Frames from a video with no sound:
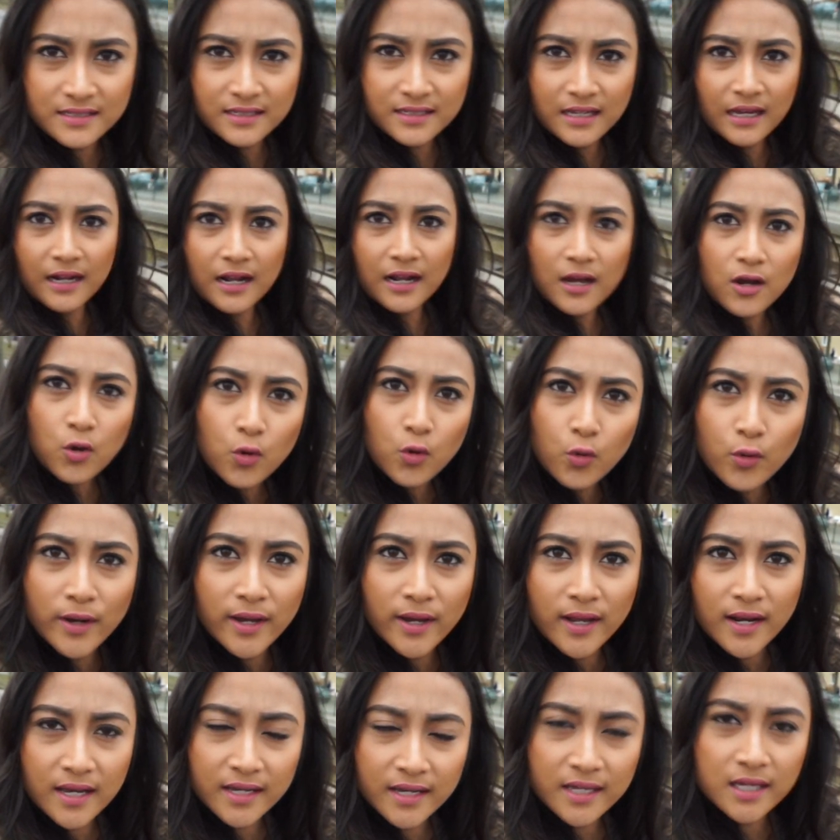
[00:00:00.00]
Sekarang gue
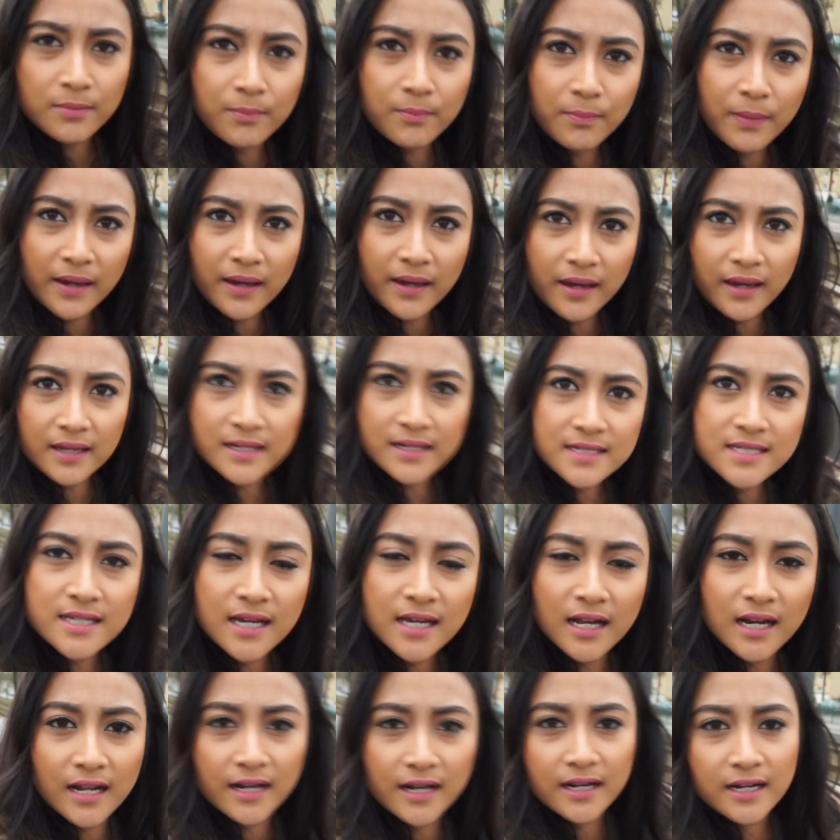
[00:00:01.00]
lagi pengen
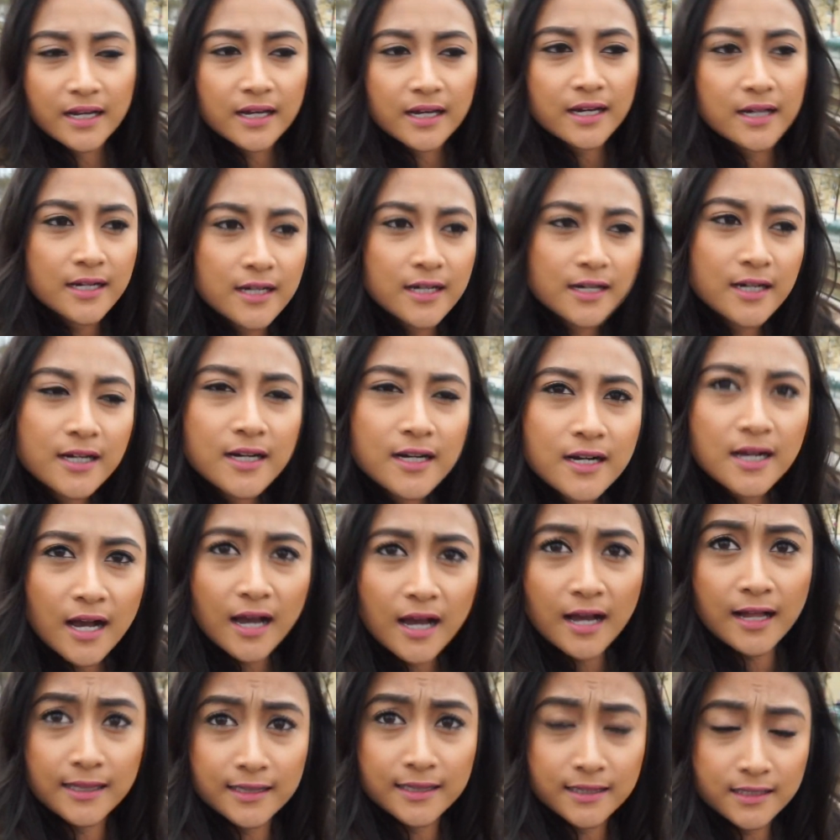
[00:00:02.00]
jalan ke
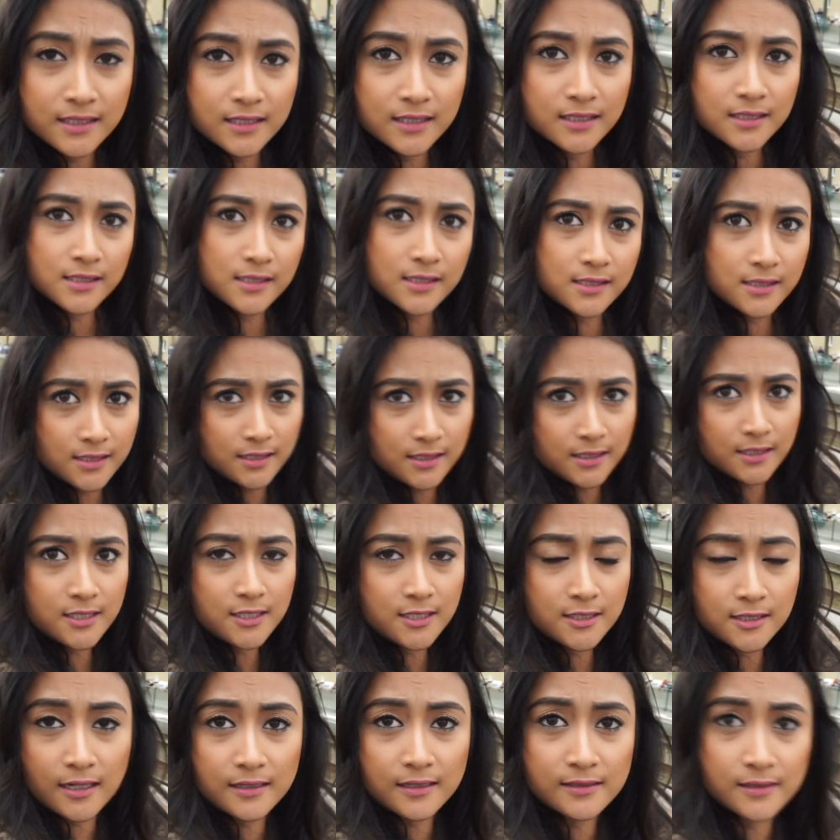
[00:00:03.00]
halte eh,
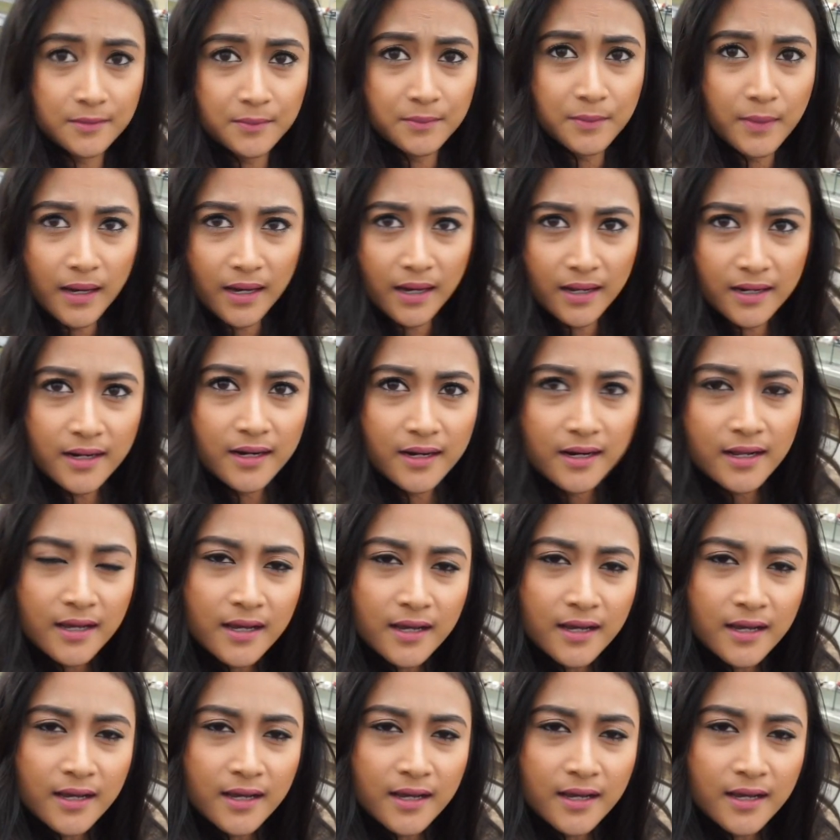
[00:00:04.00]
Strasenban